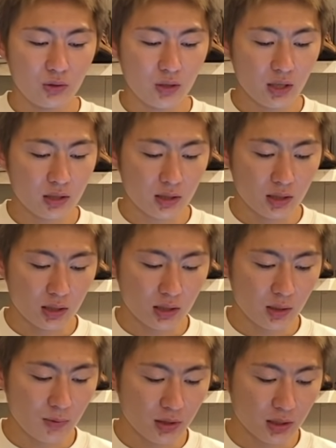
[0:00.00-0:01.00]
レースって全
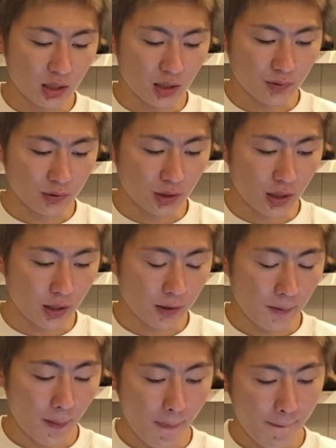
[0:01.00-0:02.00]
然イメージ変わるもんね
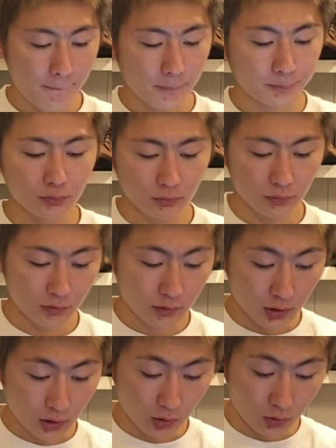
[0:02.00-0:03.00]

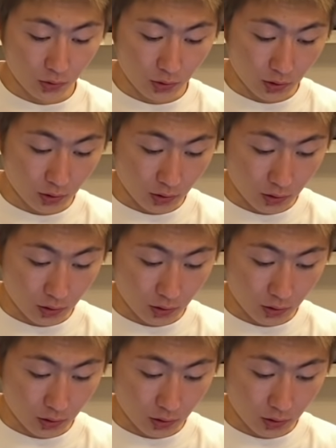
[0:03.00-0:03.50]
かっこいいな